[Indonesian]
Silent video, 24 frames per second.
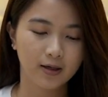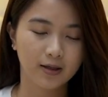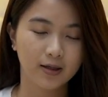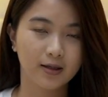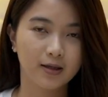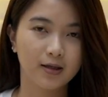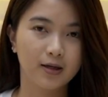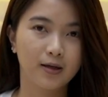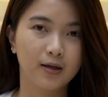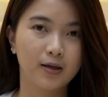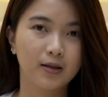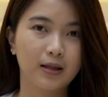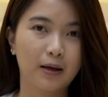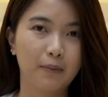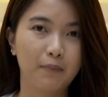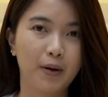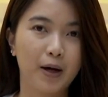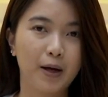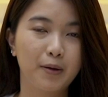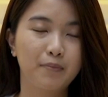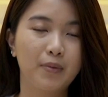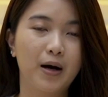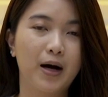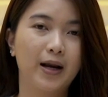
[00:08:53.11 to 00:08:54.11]
eh,
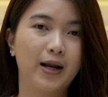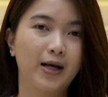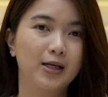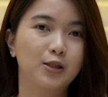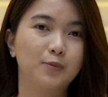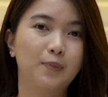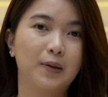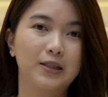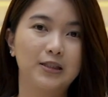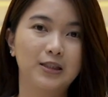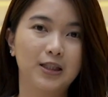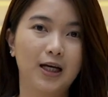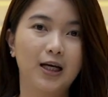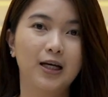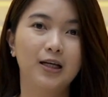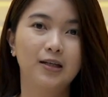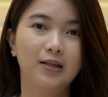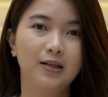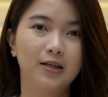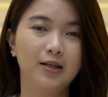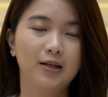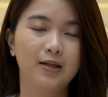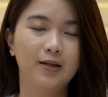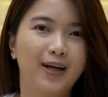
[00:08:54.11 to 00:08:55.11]
tambahin bahan SPC
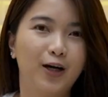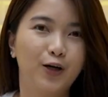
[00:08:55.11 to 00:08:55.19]
ini.